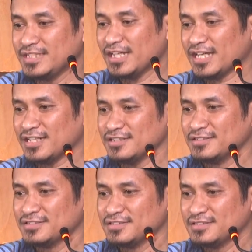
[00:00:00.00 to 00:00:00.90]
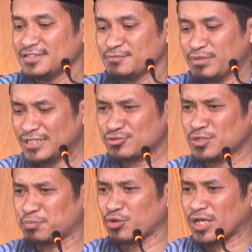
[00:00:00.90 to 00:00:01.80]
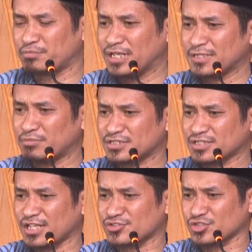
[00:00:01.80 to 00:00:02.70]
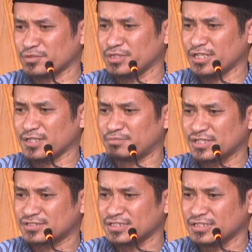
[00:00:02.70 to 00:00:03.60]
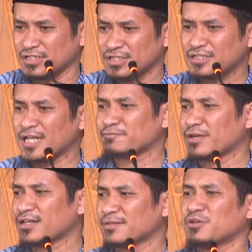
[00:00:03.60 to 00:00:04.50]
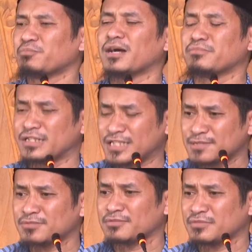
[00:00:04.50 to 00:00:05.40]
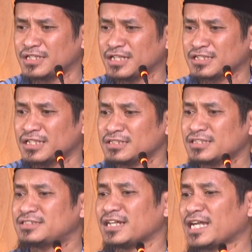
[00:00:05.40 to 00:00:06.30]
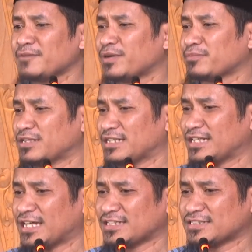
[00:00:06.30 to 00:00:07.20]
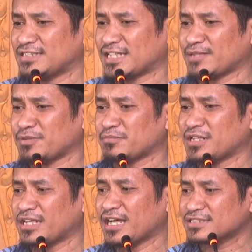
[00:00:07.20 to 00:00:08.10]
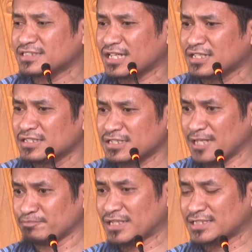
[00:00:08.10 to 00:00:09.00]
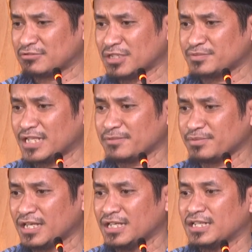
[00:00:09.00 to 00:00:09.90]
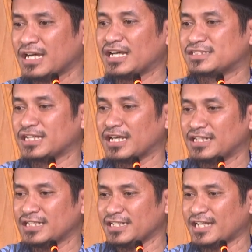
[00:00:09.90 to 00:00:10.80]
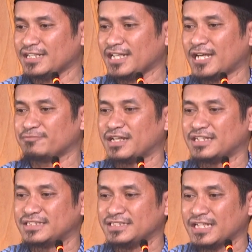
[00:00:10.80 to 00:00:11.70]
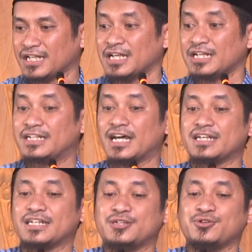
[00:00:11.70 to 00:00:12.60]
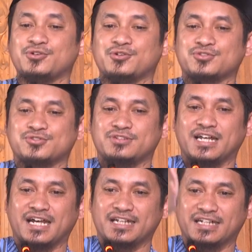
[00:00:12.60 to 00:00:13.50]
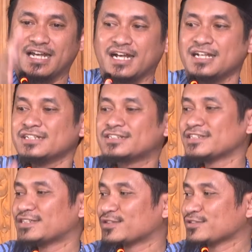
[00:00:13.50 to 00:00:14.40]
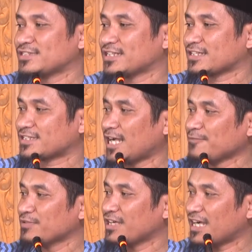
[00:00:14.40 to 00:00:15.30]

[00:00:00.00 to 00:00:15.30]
Ya kan? Padahal sudah bolak-balik baca Asami As al-basir. Nggak paham. mau mendengar, mau melihat. Sejak kapan mendengarnya, sejak kapan melihatnya? Gampang jawabnya apa? Azalian abadian. Dari dulu sudah ada, seterusnya tetap